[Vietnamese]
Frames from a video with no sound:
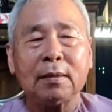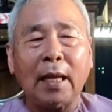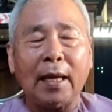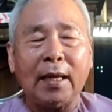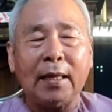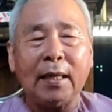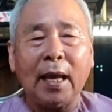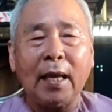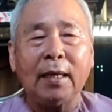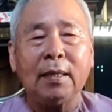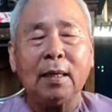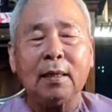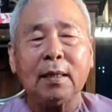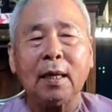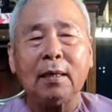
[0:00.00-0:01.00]
đầy dẫy
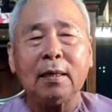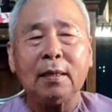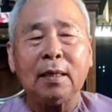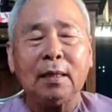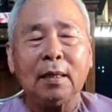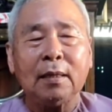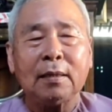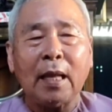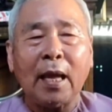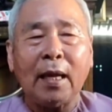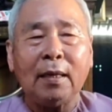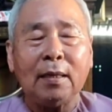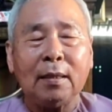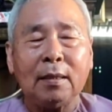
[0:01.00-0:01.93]
những cái tai